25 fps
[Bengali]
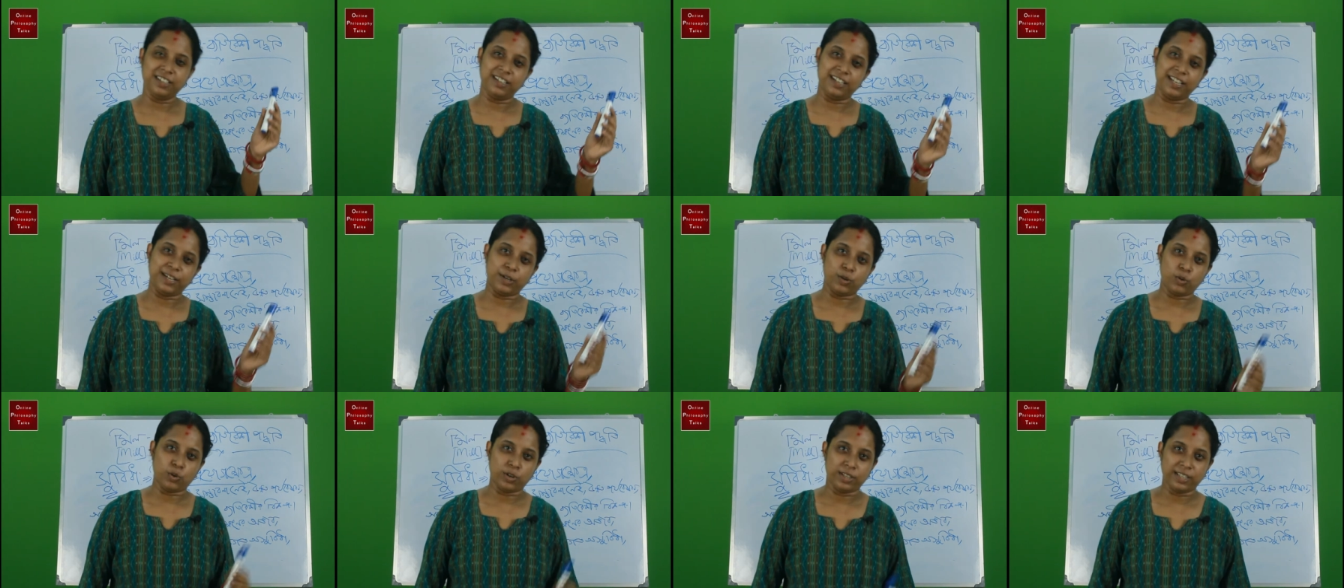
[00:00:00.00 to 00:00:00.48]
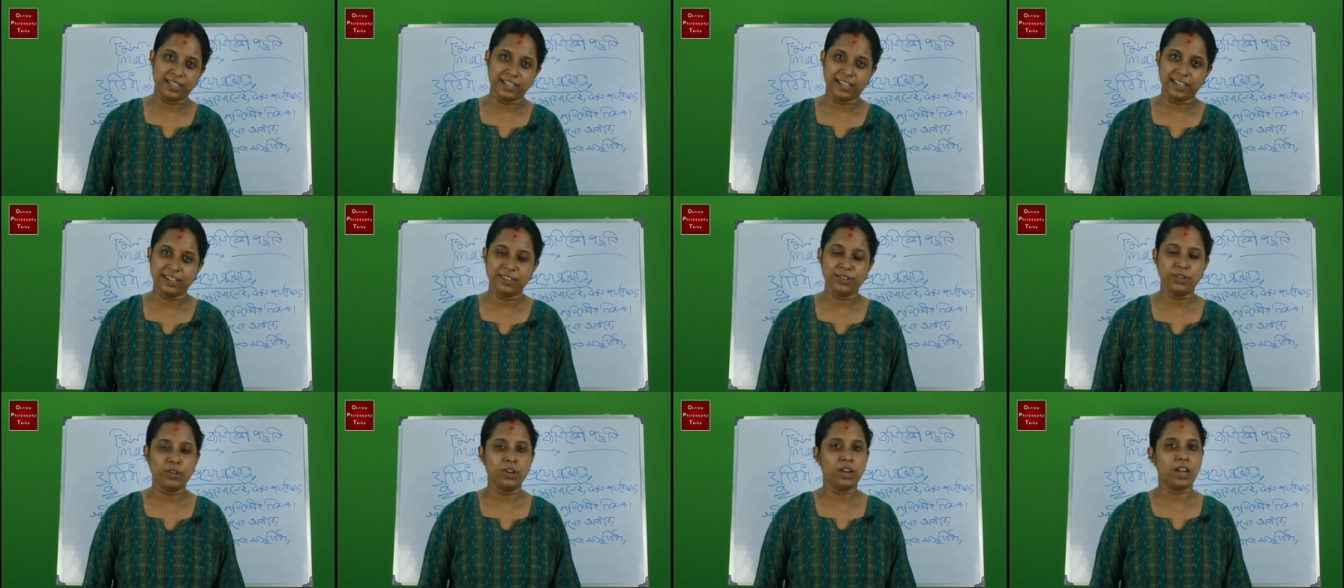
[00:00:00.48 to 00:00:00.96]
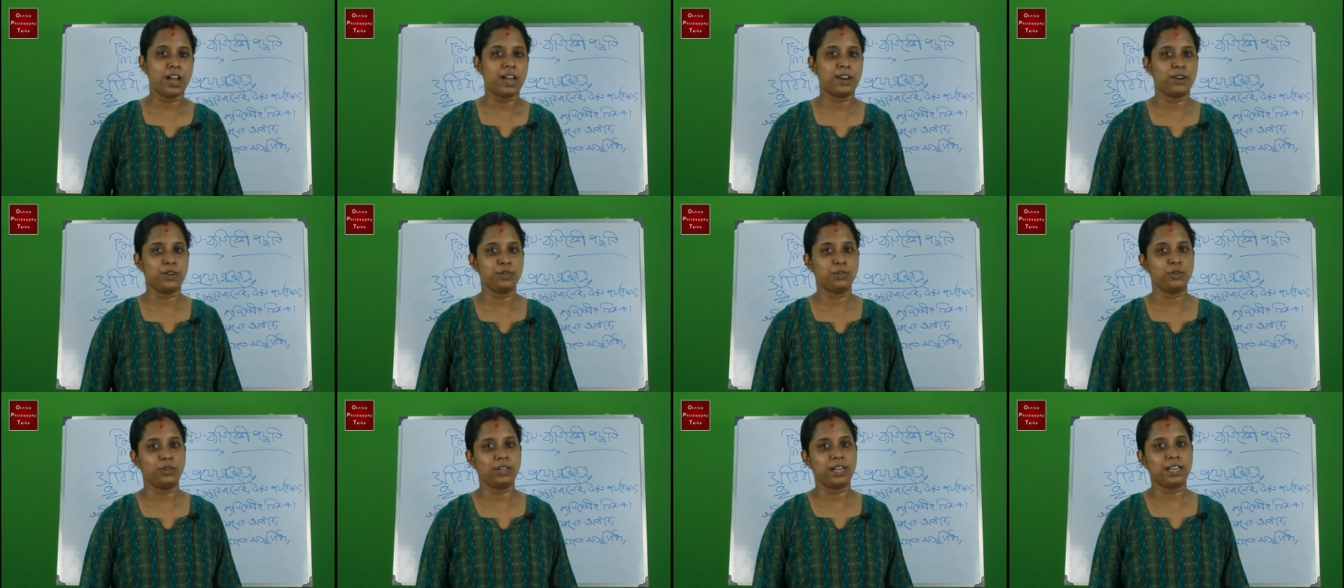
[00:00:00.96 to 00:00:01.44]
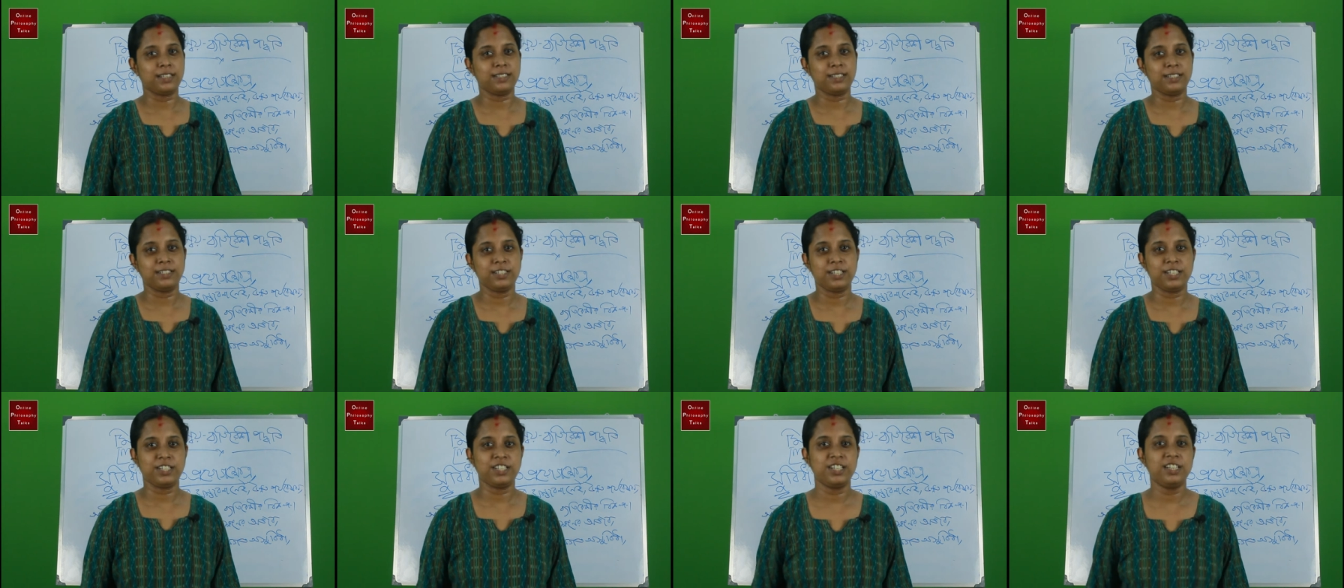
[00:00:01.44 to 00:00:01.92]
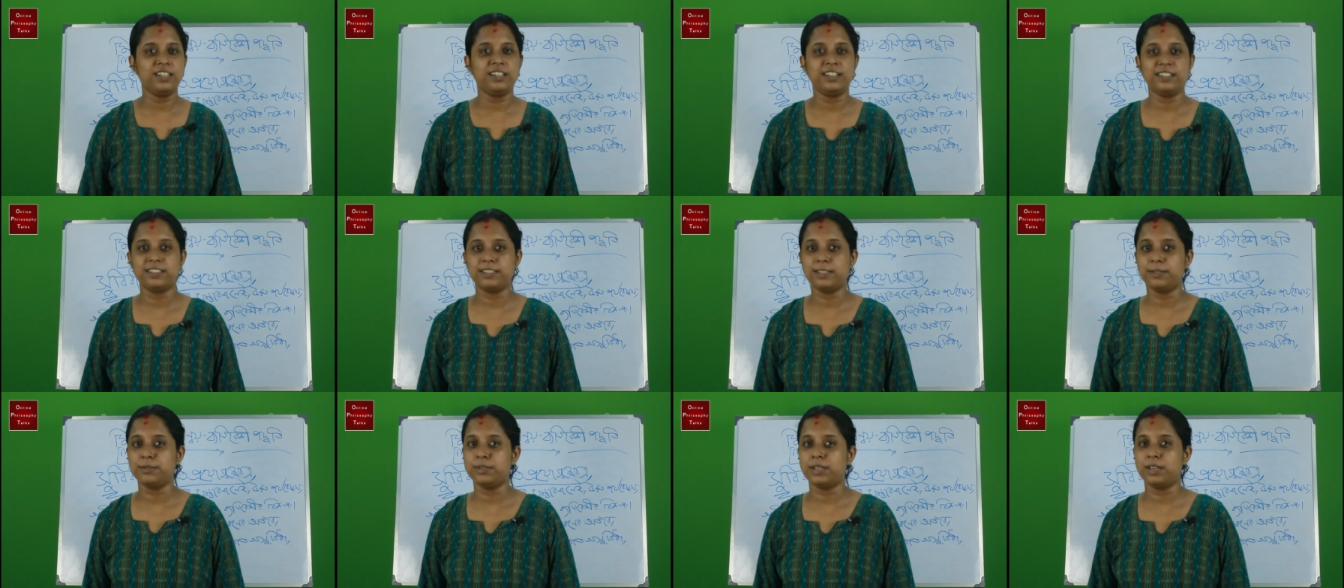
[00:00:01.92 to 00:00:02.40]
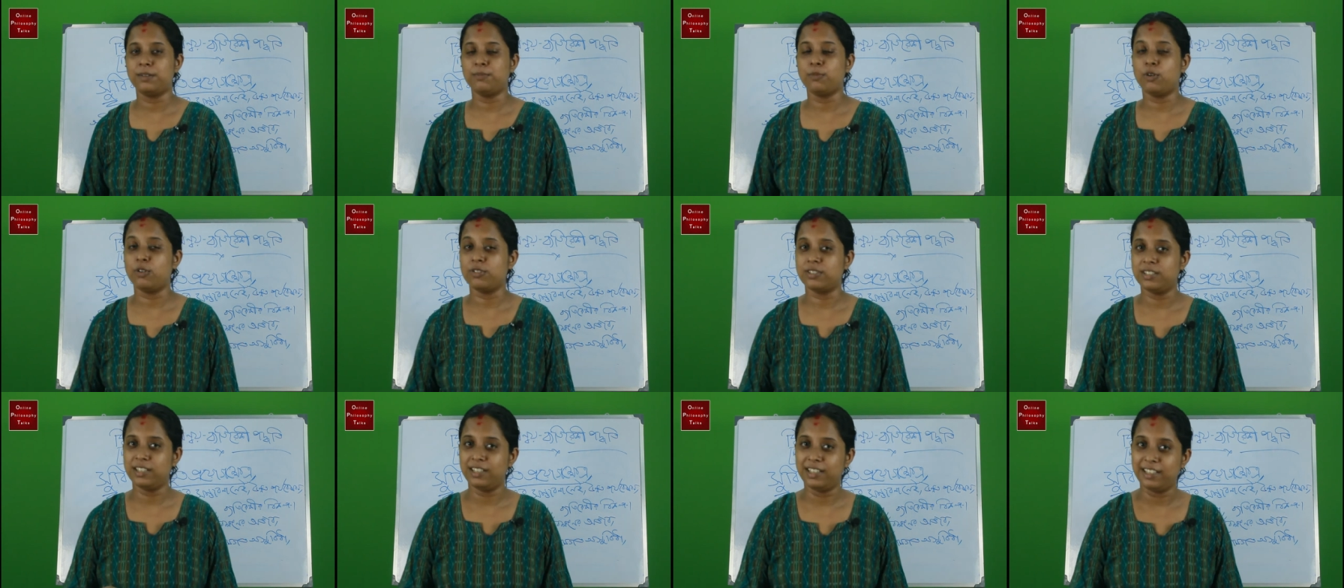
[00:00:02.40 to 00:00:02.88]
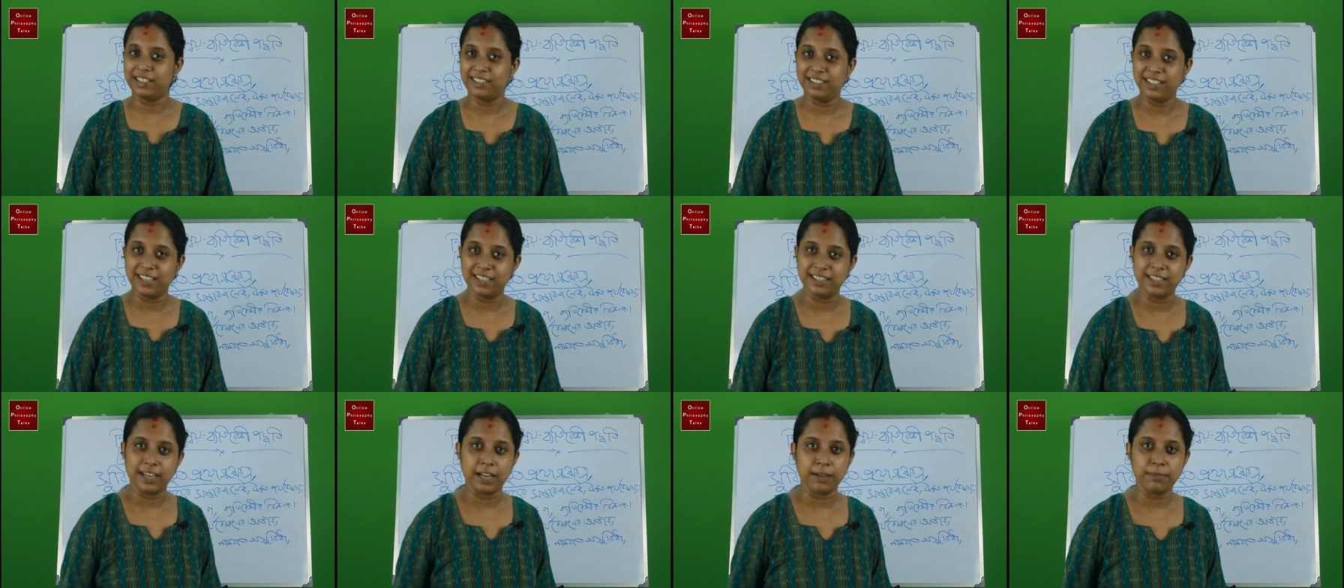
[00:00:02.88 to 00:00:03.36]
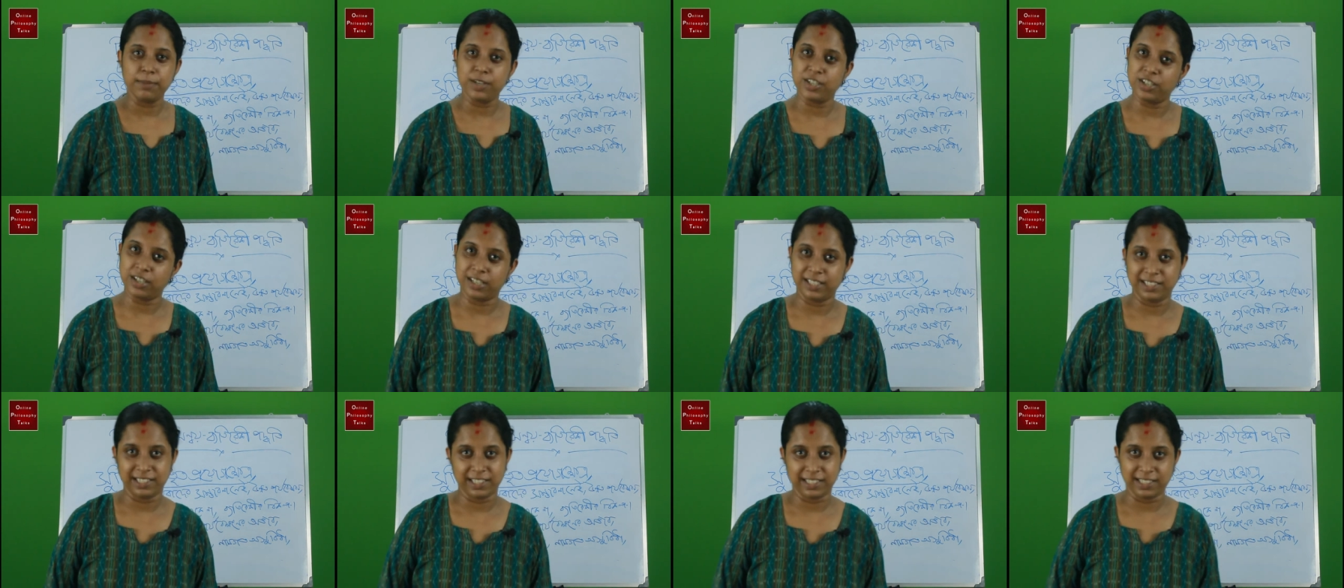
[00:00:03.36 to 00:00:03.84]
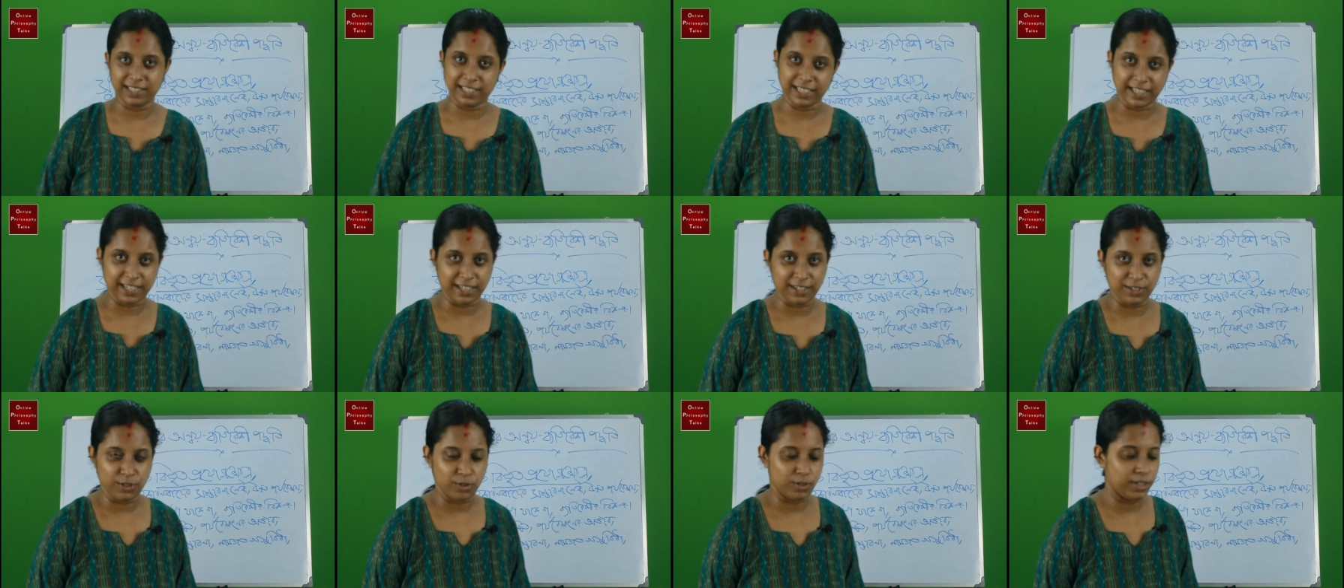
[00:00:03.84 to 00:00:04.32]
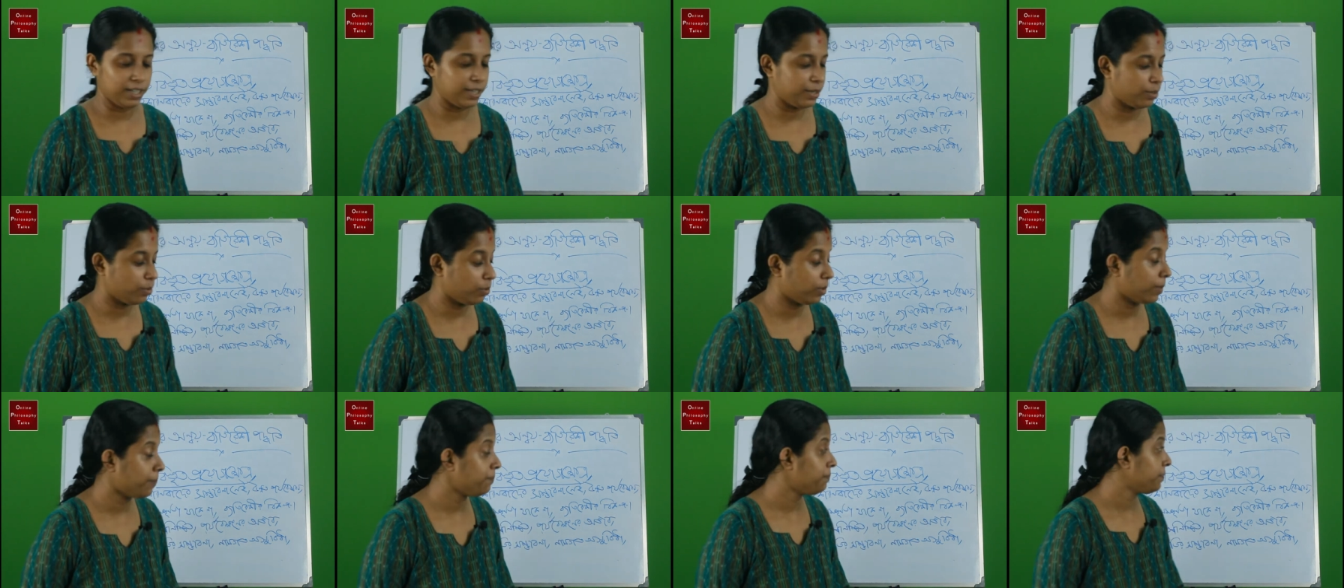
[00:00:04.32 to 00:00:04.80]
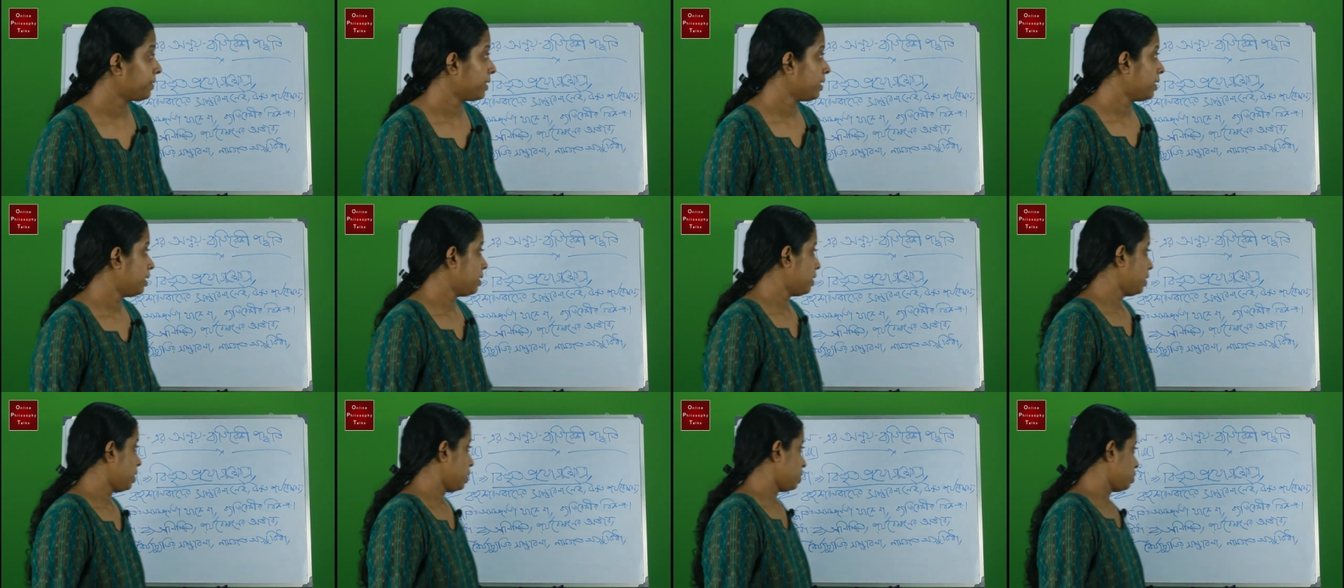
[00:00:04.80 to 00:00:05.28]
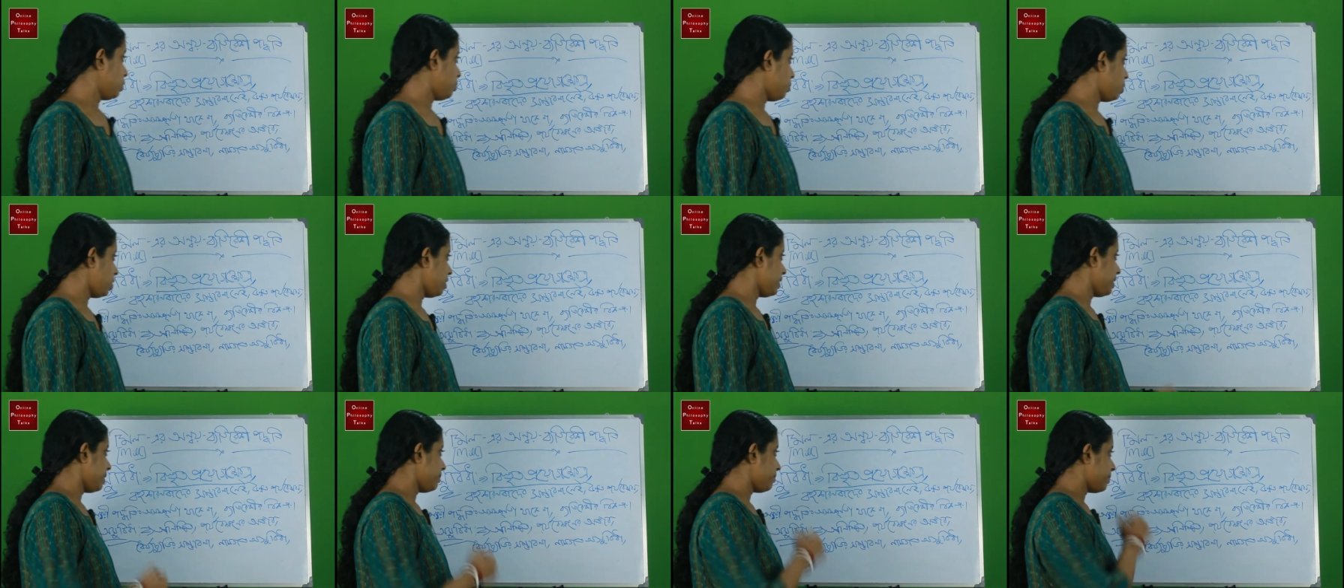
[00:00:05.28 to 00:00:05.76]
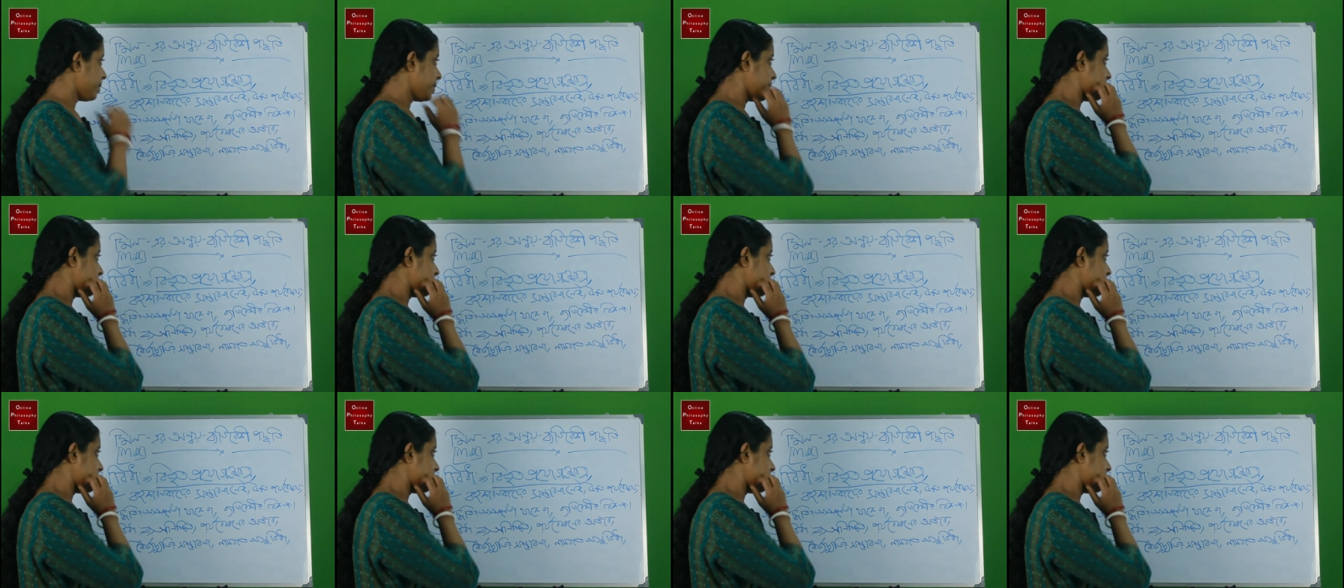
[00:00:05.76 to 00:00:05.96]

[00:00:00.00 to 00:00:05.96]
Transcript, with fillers: ক্লিক করে দেখে নিও আর নয়তো ক্লাসের শেষে ডেসক্রিপশন বক্সে লিঙ্ক দেওয়া থাকবে সেখান থেকে দেখে নিও ক্লিক করে তো বলি এবার